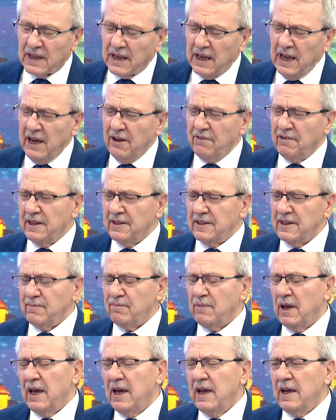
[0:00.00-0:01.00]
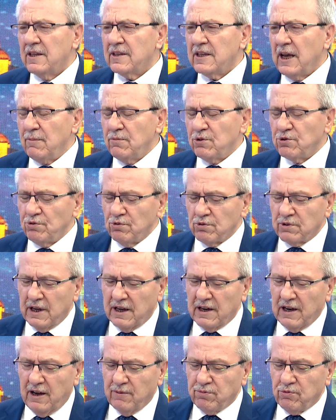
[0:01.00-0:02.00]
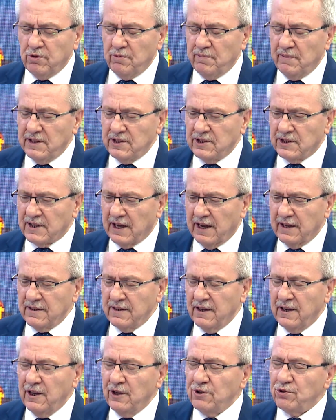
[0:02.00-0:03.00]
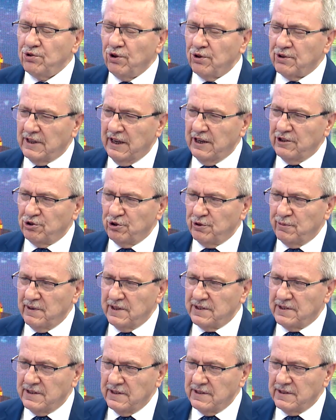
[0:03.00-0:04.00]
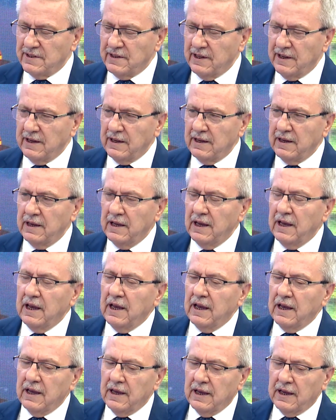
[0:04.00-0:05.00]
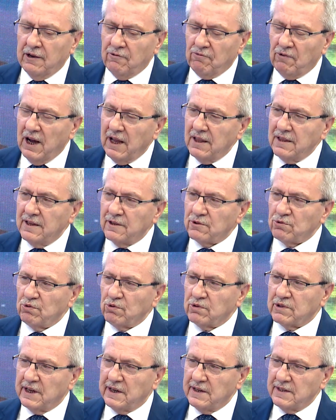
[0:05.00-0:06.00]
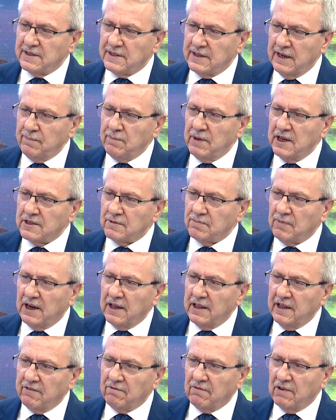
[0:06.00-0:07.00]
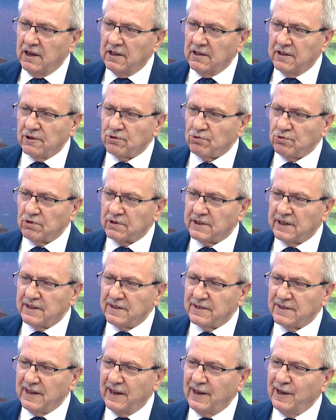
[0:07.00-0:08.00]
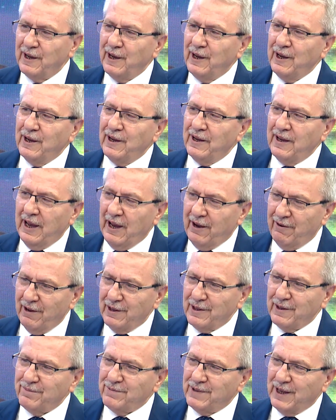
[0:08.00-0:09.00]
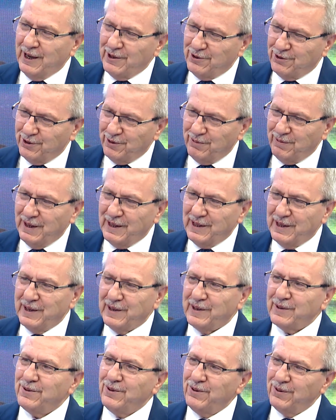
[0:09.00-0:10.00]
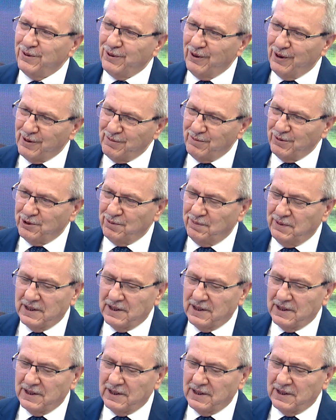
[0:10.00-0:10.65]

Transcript: Efendim tabi Sultan Abdülmecid çok tecrübesizdi e, Valide Sultan ise, Bezmalem Valide Sultan ise efendim tecrübeli, gün görmüş